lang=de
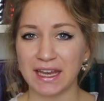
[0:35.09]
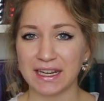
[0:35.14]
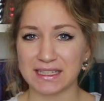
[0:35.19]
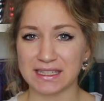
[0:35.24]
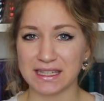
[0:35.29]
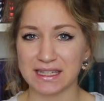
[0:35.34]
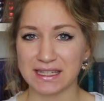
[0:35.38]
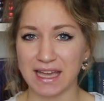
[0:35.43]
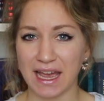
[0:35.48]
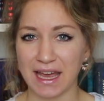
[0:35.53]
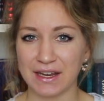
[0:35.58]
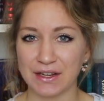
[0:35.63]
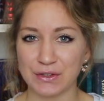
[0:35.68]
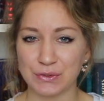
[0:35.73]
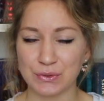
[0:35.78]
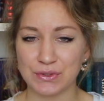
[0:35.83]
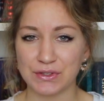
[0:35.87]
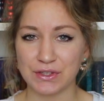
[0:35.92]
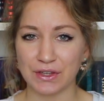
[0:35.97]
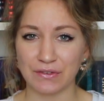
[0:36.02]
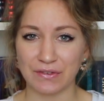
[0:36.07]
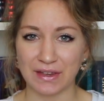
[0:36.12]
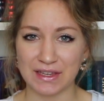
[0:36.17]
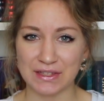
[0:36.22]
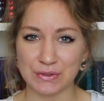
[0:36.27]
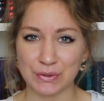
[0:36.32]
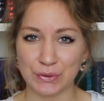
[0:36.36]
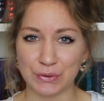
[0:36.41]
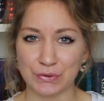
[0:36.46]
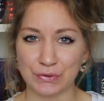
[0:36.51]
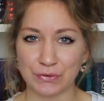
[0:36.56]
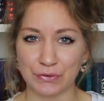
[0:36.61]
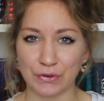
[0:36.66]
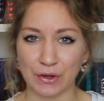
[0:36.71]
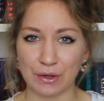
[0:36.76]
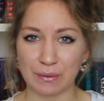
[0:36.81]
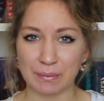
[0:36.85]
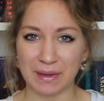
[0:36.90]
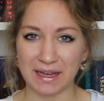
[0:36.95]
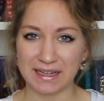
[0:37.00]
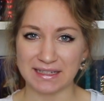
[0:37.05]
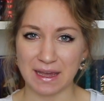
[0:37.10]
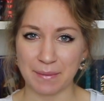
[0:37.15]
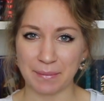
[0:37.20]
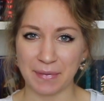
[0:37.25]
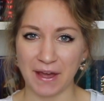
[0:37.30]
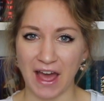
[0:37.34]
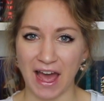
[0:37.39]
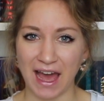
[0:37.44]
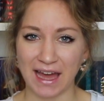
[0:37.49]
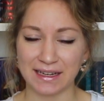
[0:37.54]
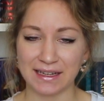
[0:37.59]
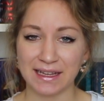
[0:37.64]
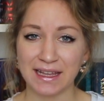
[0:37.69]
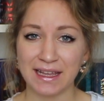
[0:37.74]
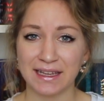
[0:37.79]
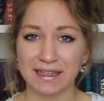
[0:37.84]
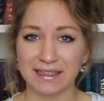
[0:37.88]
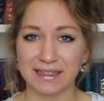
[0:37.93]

Das ist eine düstere Version von Peter Pan.